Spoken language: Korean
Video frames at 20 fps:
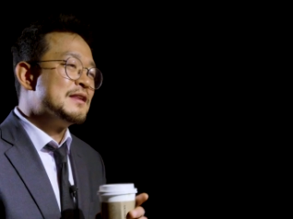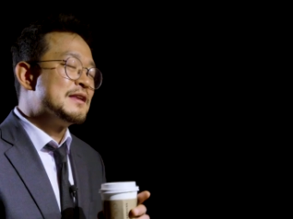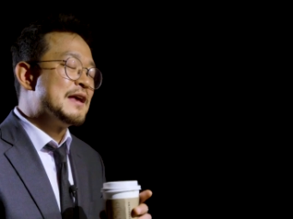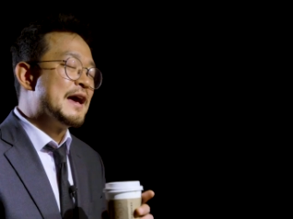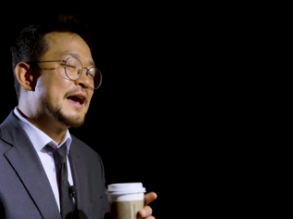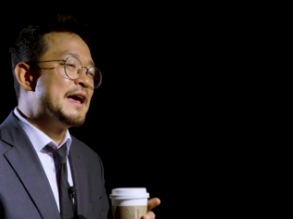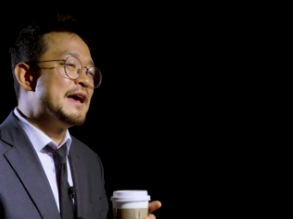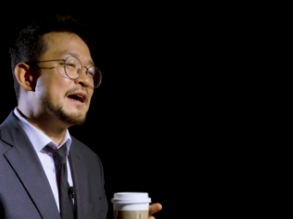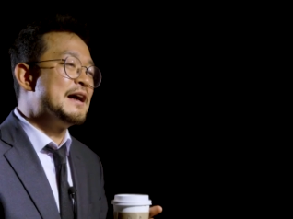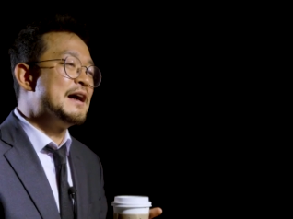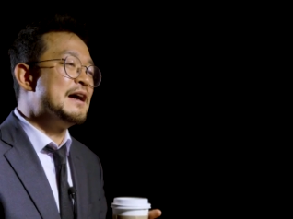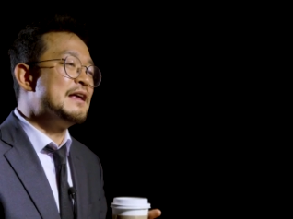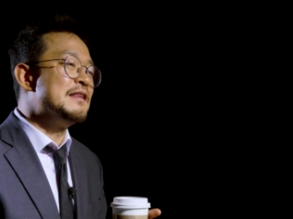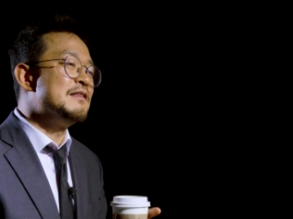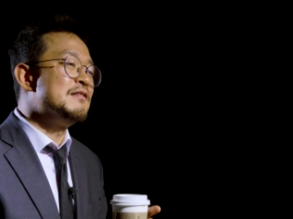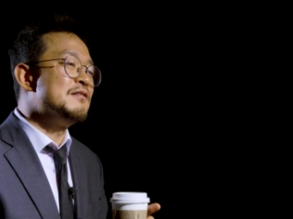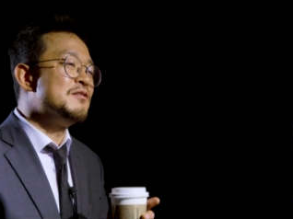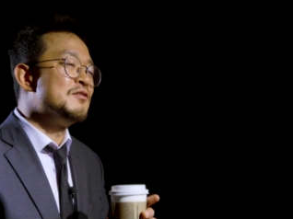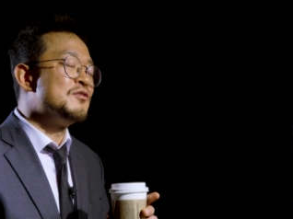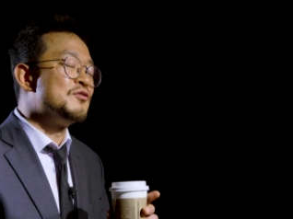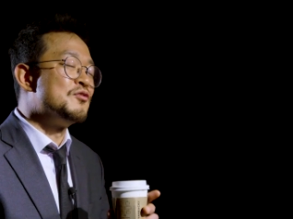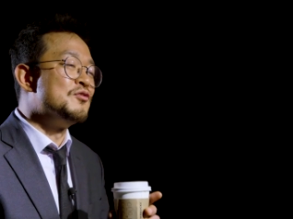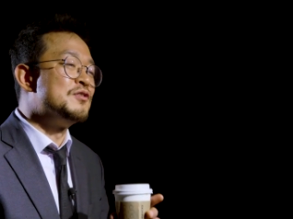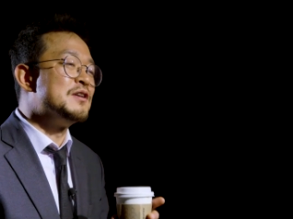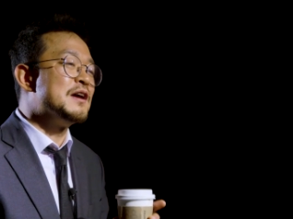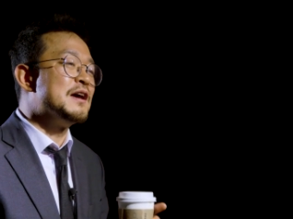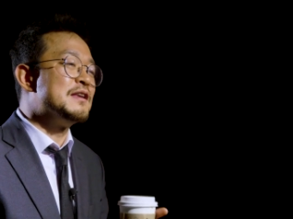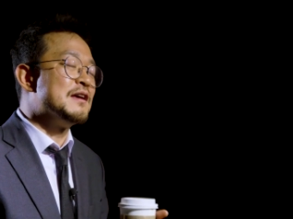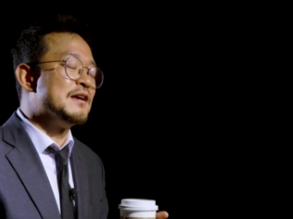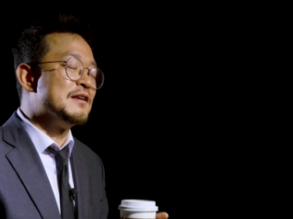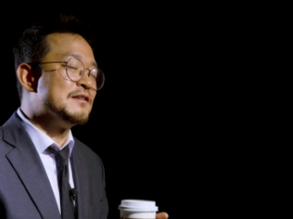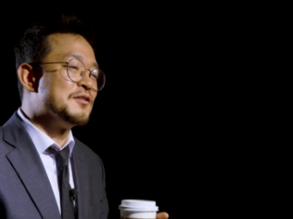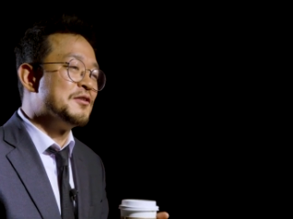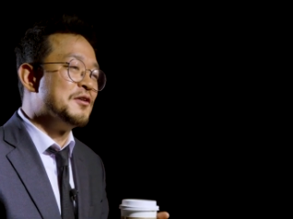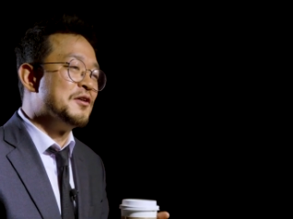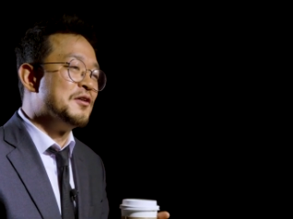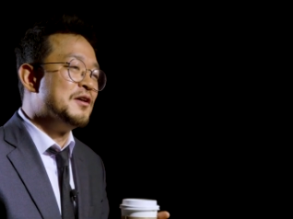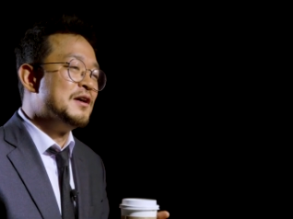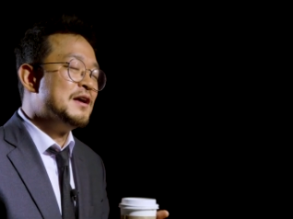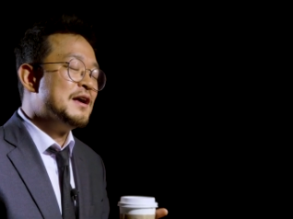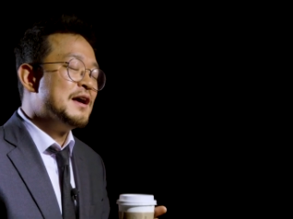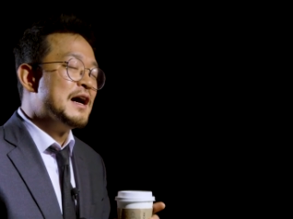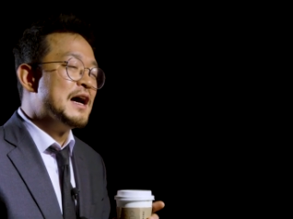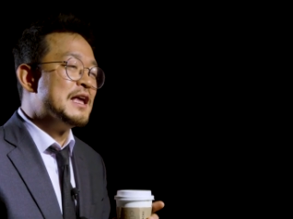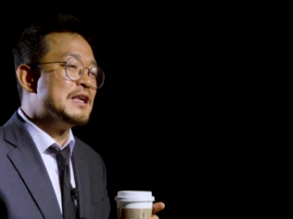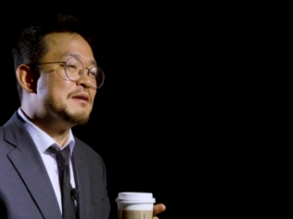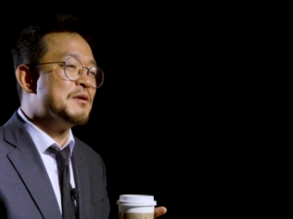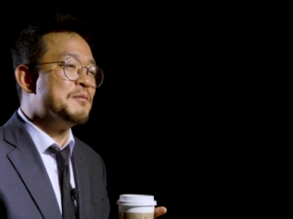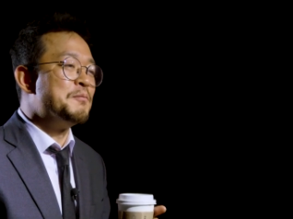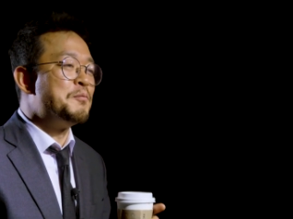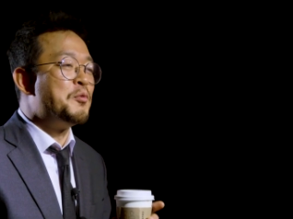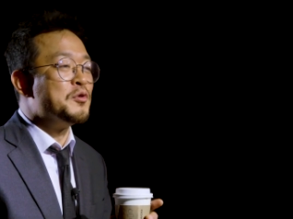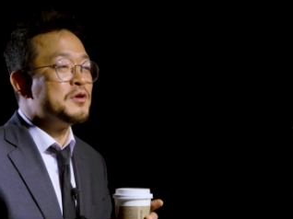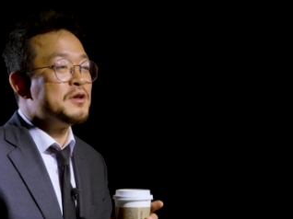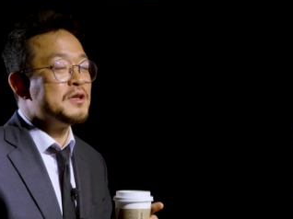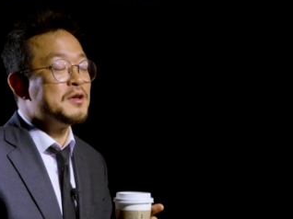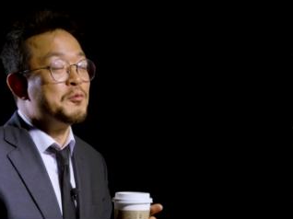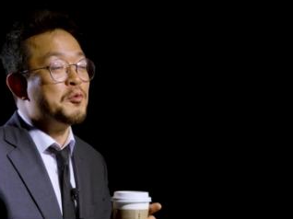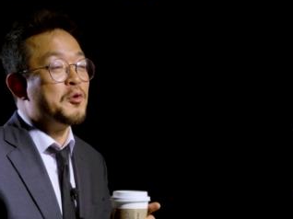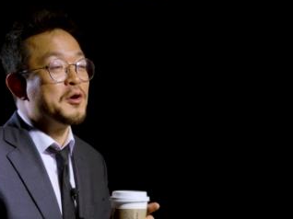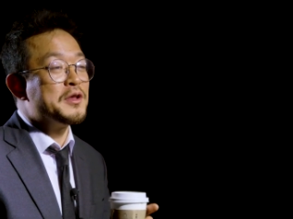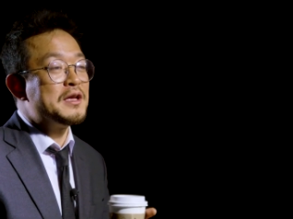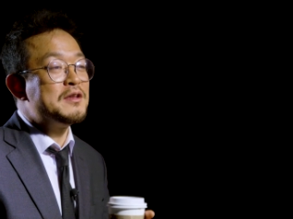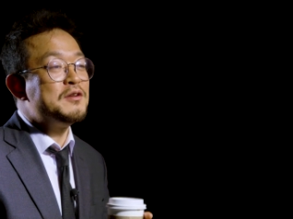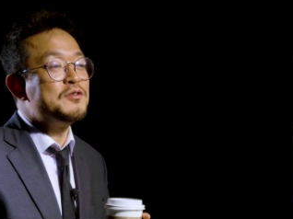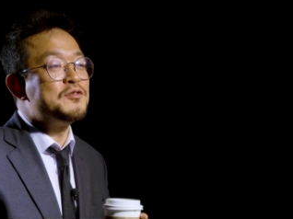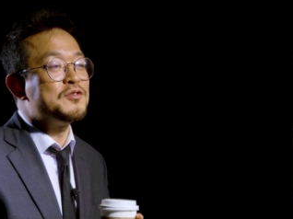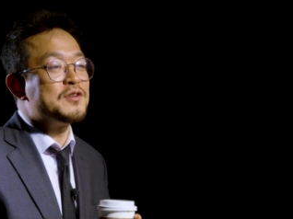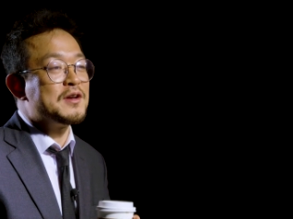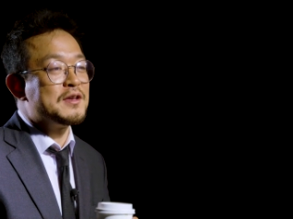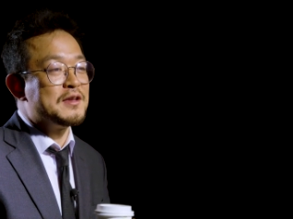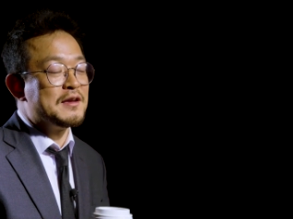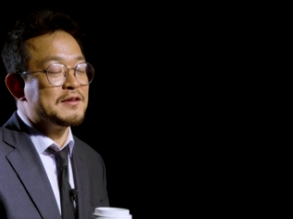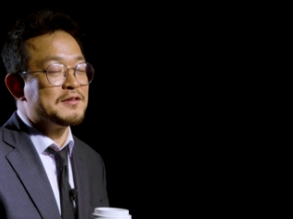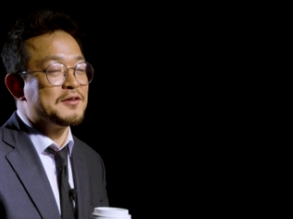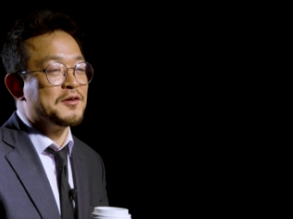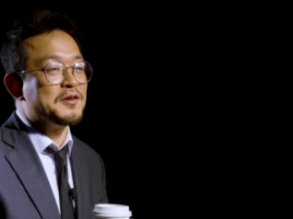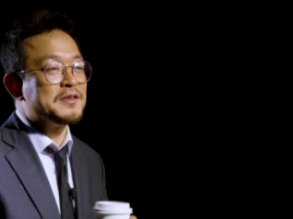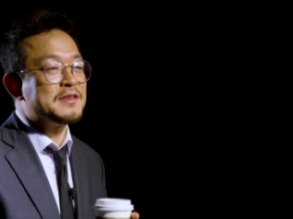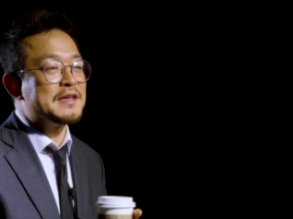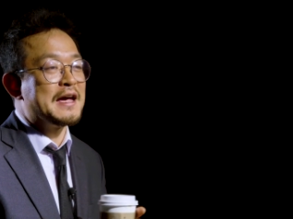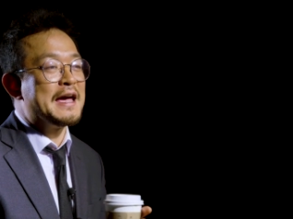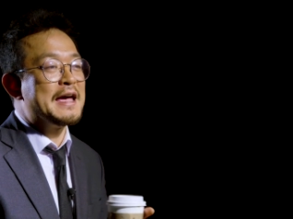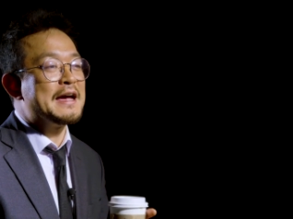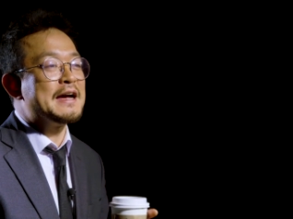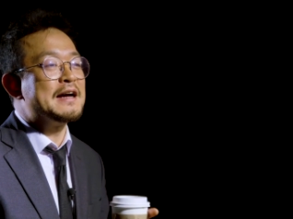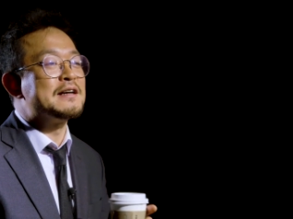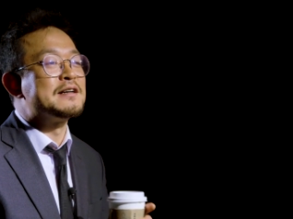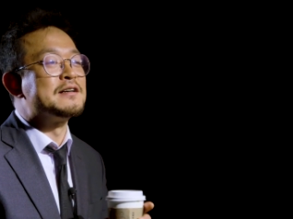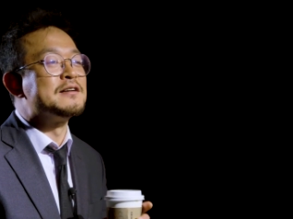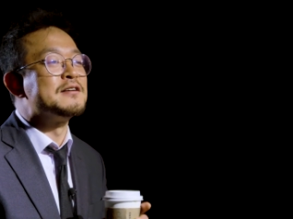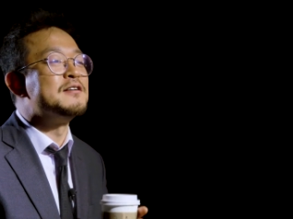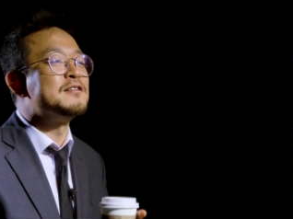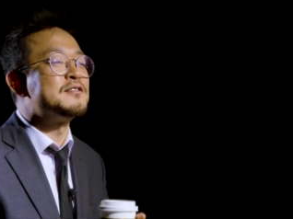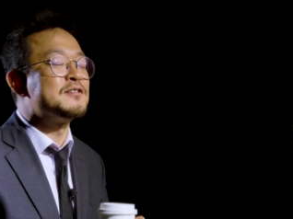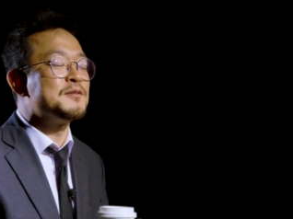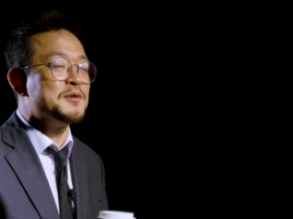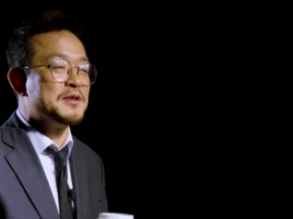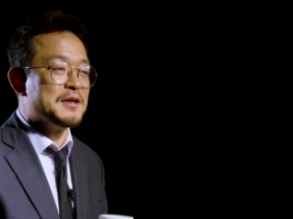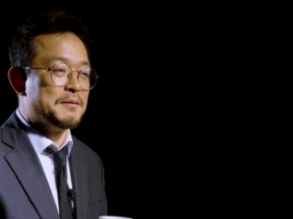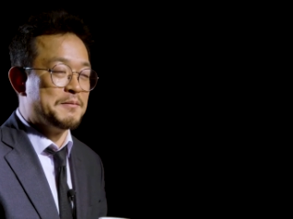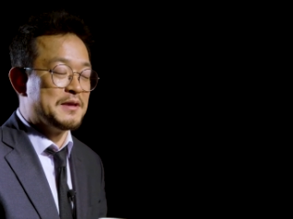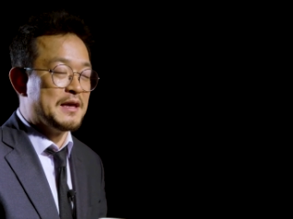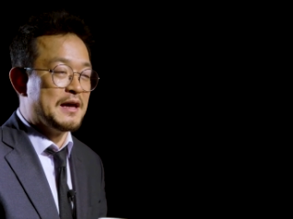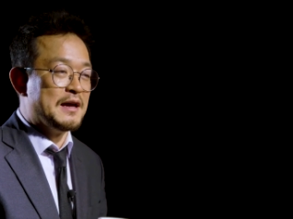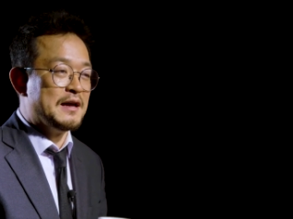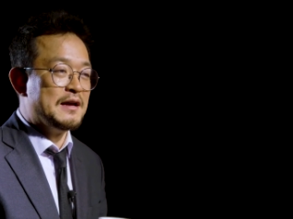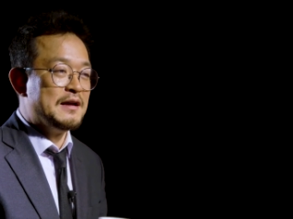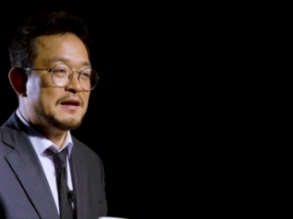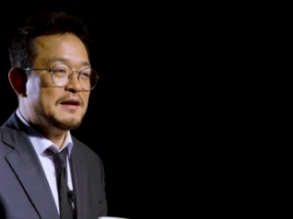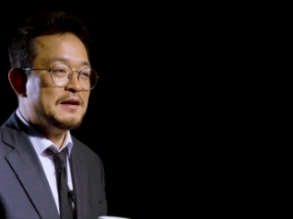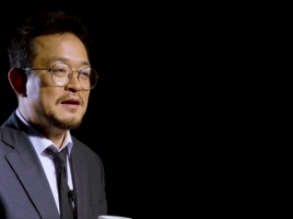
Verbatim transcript: 다양한 주제에 대해서 아니면 본인이 원하는 주제에 대해서 다양한 글을 쓰면 됩니다.